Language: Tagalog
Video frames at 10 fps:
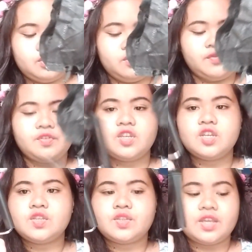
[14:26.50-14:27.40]
So,
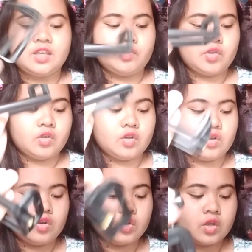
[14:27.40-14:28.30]
first ay
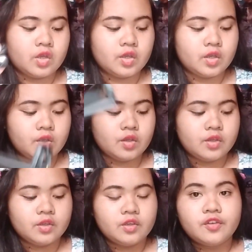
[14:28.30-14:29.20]
itong
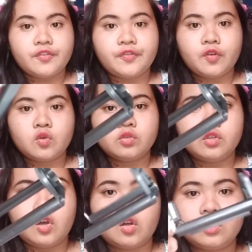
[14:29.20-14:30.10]

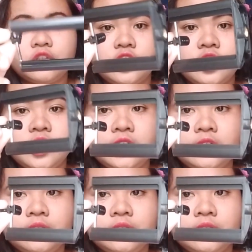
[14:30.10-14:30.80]
phone holder.